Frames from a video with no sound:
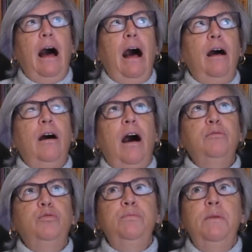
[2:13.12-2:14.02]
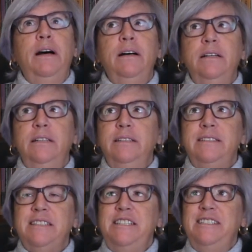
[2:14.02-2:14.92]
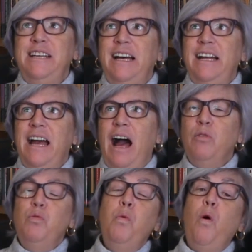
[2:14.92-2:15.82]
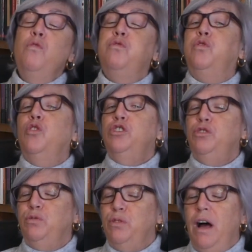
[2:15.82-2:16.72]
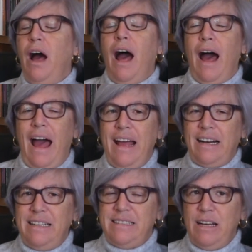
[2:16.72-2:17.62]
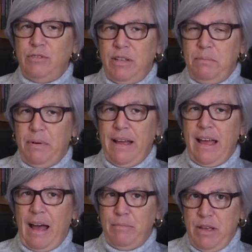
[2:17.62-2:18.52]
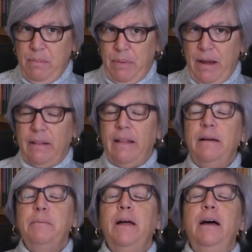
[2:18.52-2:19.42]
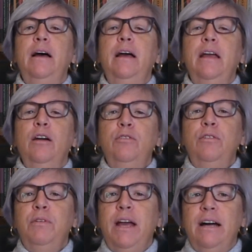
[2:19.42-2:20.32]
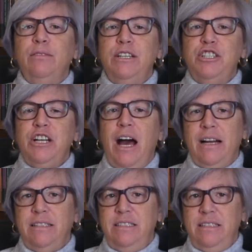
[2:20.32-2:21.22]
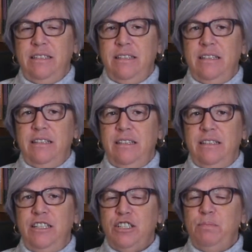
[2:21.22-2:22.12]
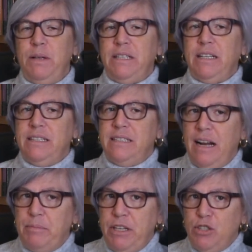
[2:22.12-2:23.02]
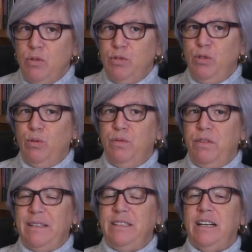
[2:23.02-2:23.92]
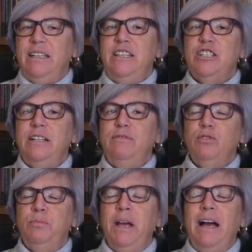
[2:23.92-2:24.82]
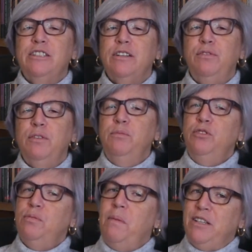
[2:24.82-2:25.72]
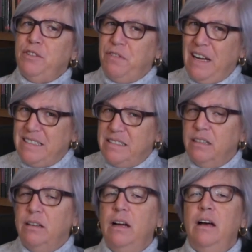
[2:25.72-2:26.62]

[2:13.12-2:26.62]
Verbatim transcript: alguma, eh, se quiserem, algum conforto em relação também à minha perna. Eu não quero deixar de, eh, neste momento, agradecer à Maria João Diogo o facto de ter lido este livro comigo. Acho que foi muito mais fácil